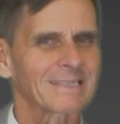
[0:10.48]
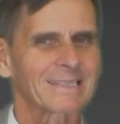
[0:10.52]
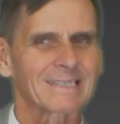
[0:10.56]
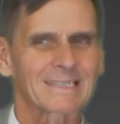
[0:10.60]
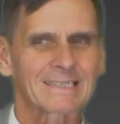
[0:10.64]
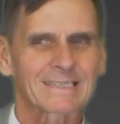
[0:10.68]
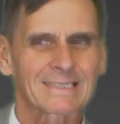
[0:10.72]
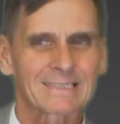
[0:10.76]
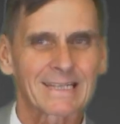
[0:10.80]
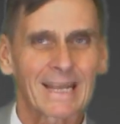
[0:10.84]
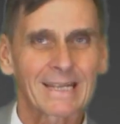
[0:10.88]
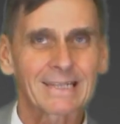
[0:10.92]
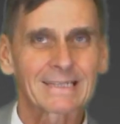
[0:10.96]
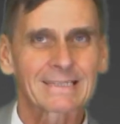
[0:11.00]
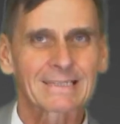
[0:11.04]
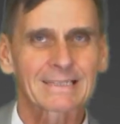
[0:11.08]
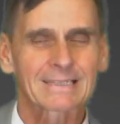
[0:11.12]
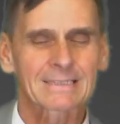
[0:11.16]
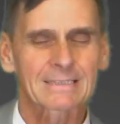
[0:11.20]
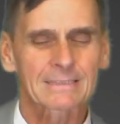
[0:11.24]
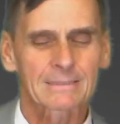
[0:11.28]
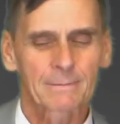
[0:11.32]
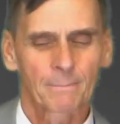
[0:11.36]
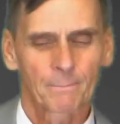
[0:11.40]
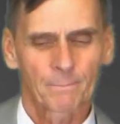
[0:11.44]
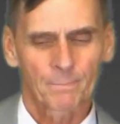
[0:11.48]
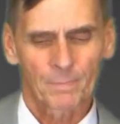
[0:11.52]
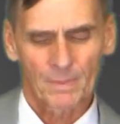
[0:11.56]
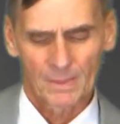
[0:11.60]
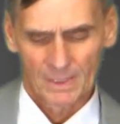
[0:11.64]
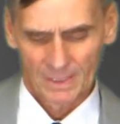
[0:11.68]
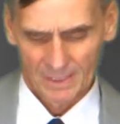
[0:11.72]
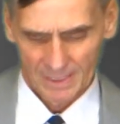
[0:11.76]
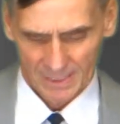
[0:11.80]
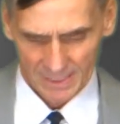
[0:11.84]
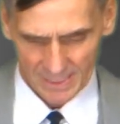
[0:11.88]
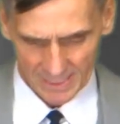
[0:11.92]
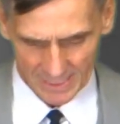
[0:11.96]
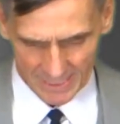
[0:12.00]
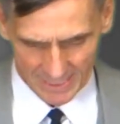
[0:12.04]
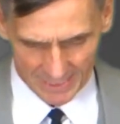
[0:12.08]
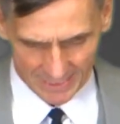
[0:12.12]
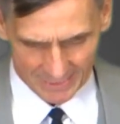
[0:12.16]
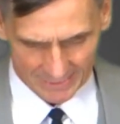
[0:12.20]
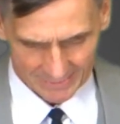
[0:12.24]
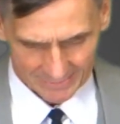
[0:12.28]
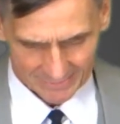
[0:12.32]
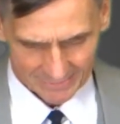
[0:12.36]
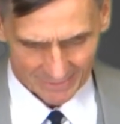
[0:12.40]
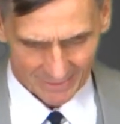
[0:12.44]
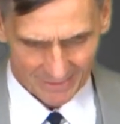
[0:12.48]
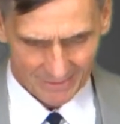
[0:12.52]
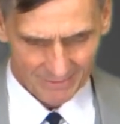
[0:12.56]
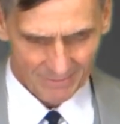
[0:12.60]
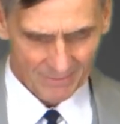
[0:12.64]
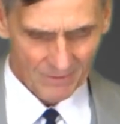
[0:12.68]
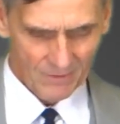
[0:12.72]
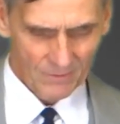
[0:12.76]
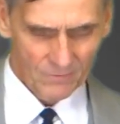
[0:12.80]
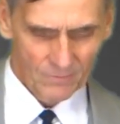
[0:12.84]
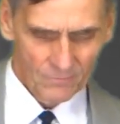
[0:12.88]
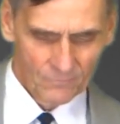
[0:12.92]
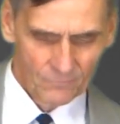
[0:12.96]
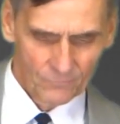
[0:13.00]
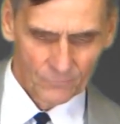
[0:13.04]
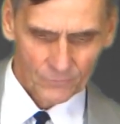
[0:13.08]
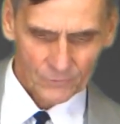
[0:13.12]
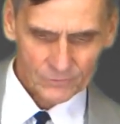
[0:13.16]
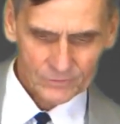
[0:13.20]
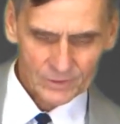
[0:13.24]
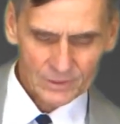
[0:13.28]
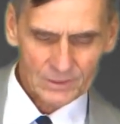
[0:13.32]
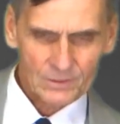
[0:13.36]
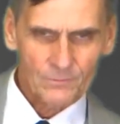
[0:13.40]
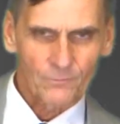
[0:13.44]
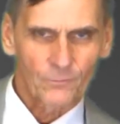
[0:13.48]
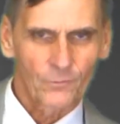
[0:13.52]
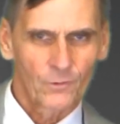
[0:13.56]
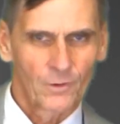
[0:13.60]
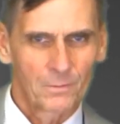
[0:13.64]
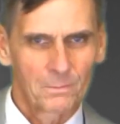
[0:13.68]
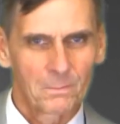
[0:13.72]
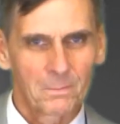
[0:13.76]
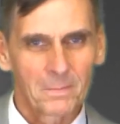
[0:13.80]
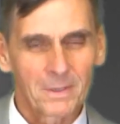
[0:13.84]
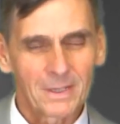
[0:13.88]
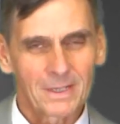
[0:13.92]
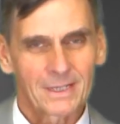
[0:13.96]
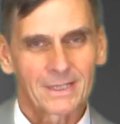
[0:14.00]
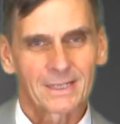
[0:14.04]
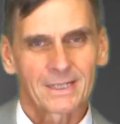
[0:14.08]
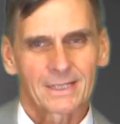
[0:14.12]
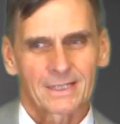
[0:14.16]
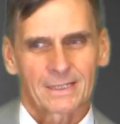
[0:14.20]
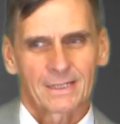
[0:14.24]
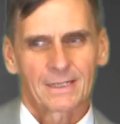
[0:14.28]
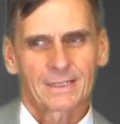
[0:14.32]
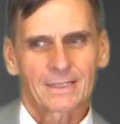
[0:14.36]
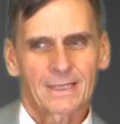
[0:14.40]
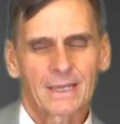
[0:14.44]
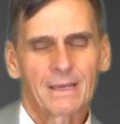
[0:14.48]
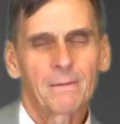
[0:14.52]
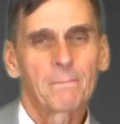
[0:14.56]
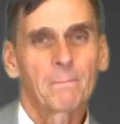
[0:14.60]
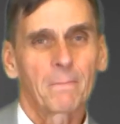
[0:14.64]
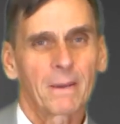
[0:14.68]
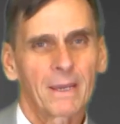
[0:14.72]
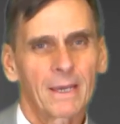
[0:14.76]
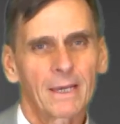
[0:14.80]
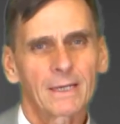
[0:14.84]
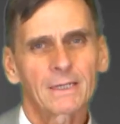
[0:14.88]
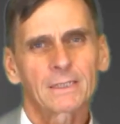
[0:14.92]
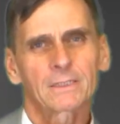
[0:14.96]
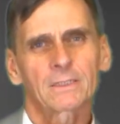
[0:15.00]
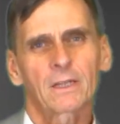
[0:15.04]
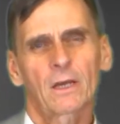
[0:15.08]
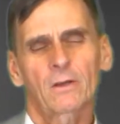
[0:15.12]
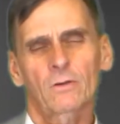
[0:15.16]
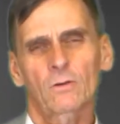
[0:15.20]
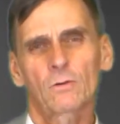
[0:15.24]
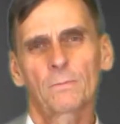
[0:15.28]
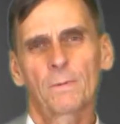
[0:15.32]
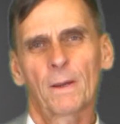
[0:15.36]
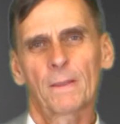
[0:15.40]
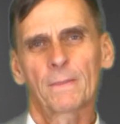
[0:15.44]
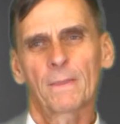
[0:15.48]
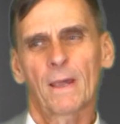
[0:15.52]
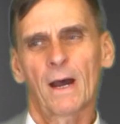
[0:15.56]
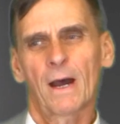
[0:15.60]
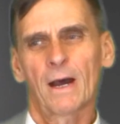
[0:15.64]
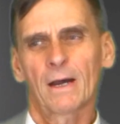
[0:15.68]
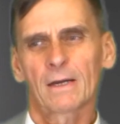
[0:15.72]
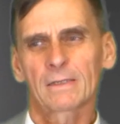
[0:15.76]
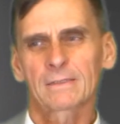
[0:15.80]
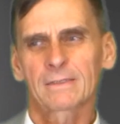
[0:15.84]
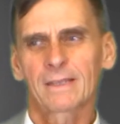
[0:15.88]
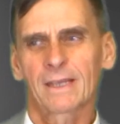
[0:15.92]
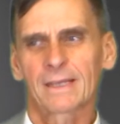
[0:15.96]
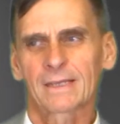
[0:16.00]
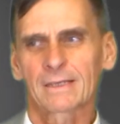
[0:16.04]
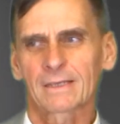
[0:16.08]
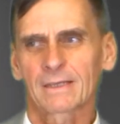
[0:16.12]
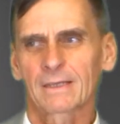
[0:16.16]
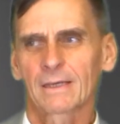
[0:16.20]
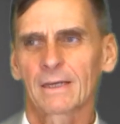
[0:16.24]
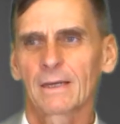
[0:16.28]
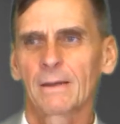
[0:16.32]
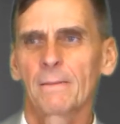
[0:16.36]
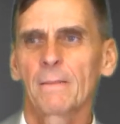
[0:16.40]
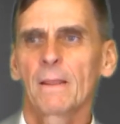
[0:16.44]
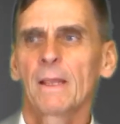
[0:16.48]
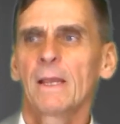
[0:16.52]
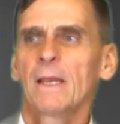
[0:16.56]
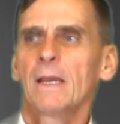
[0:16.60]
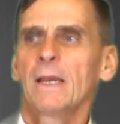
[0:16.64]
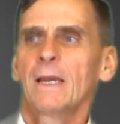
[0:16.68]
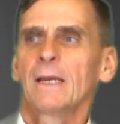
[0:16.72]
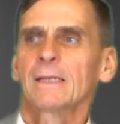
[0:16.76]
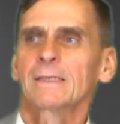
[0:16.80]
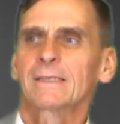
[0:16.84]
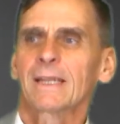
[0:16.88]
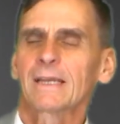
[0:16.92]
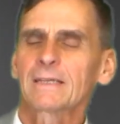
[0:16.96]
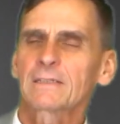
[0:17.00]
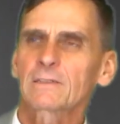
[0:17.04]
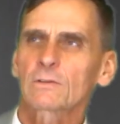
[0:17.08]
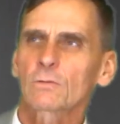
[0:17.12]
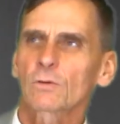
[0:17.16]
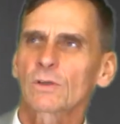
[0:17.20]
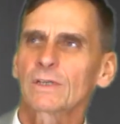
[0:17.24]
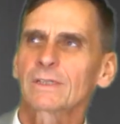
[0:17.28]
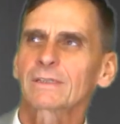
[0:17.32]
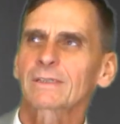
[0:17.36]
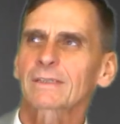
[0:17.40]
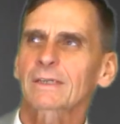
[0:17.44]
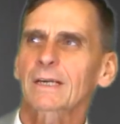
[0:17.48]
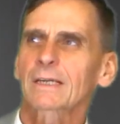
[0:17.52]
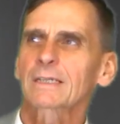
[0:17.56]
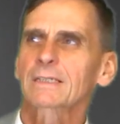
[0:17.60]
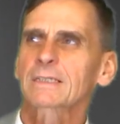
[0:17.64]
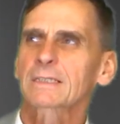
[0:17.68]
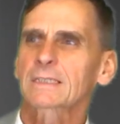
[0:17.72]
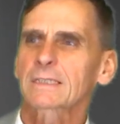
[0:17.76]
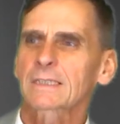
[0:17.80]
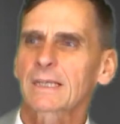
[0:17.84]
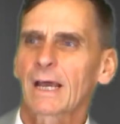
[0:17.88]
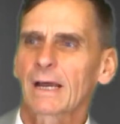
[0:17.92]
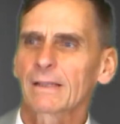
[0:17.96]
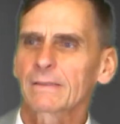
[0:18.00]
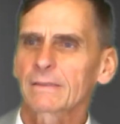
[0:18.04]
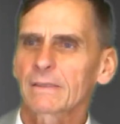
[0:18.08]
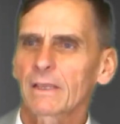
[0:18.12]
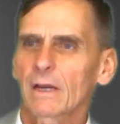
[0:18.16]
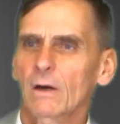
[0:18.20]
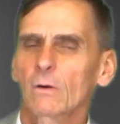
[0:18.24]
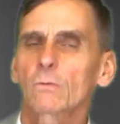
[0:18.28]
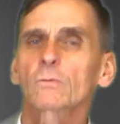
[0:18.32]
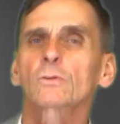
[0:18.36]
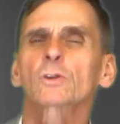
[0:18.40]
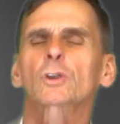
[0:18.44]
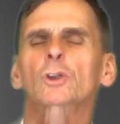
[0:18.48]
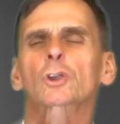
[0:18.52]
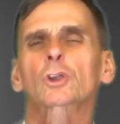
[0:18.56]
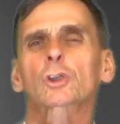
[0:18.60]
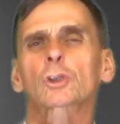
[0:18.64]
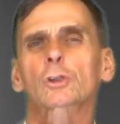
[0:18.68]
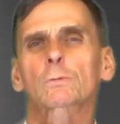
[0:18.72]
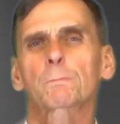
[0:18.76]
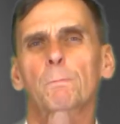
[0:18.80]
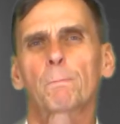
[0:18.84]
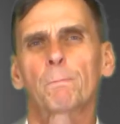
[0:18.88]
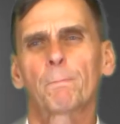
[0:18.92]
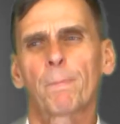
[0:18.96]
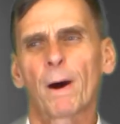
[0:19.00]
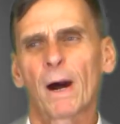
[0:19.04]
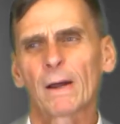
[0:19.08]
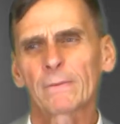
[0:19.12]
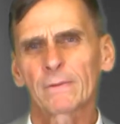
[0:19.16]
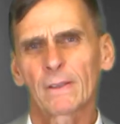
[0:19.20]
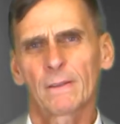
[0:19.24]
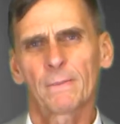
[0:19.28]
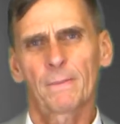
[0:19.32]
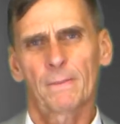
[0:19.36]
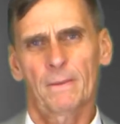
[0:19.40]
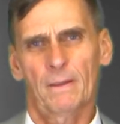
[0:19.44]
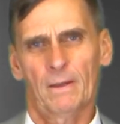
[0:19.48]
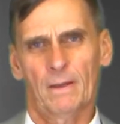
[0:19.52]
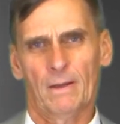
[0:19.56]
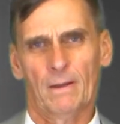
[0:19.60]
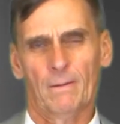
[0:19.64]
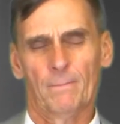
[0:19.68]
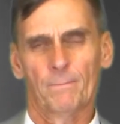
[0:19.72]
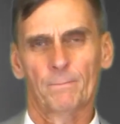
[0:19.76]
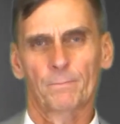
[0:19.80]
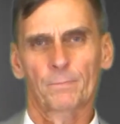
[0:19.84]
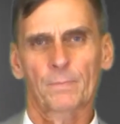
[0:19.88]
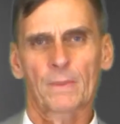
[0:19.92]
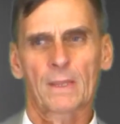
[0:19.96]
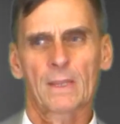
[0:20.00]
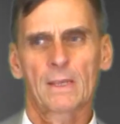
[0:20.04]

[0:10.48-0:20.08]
Gesetz, da wird es für mich, je mehr ich darüber nachdenke, desto interessanter und spannender,